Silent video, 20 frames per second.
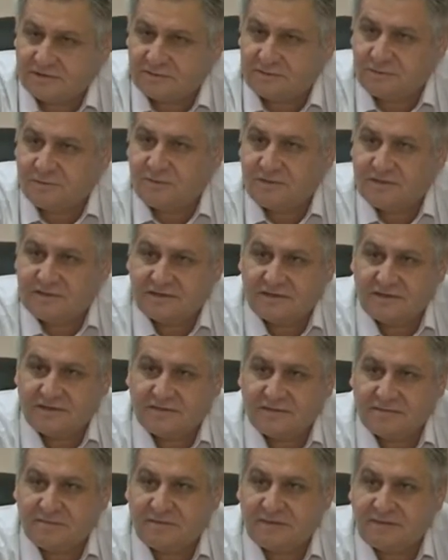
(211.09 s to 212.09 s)

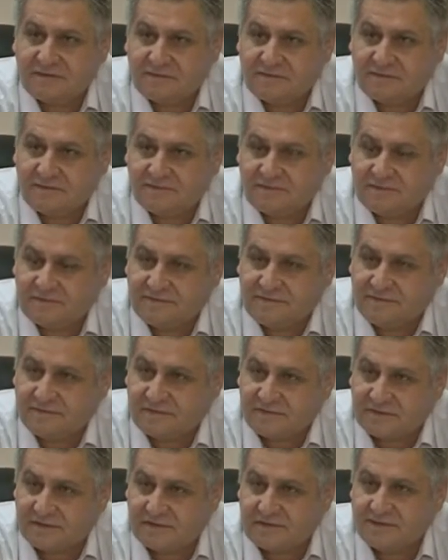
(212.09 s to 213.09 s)
150 объектов
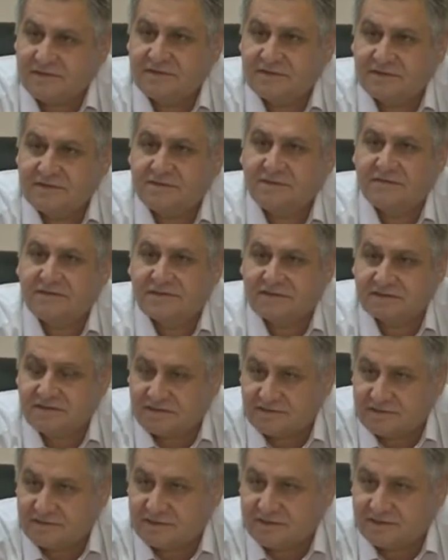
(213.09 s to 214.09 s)
различного
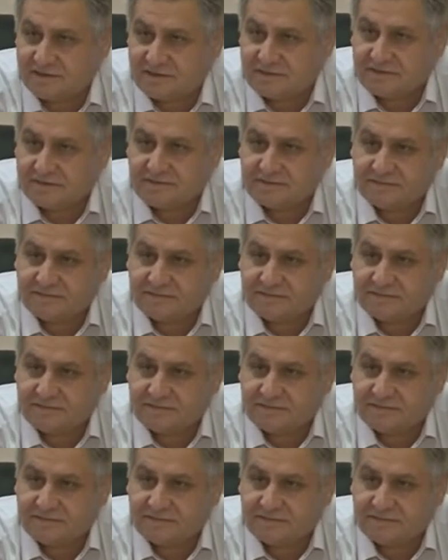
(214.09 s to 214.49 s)
назначения,